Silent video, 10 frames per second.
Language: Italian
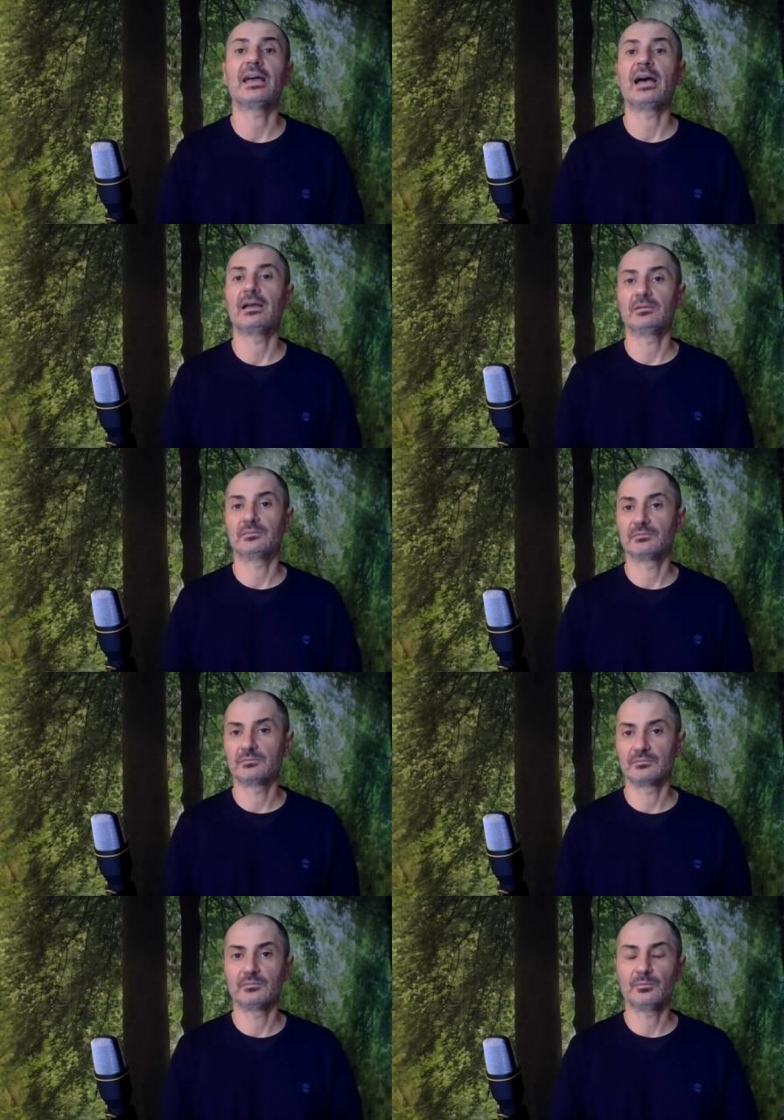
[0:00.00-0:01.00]
a
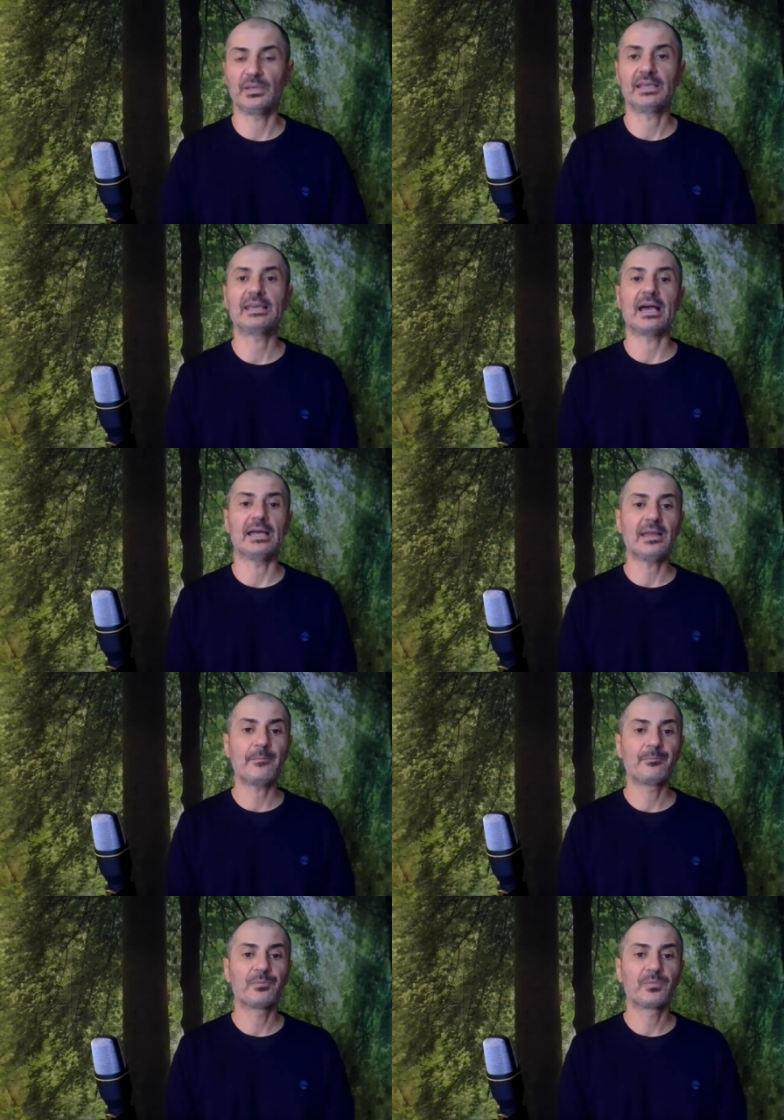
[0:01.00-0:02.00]
peccare,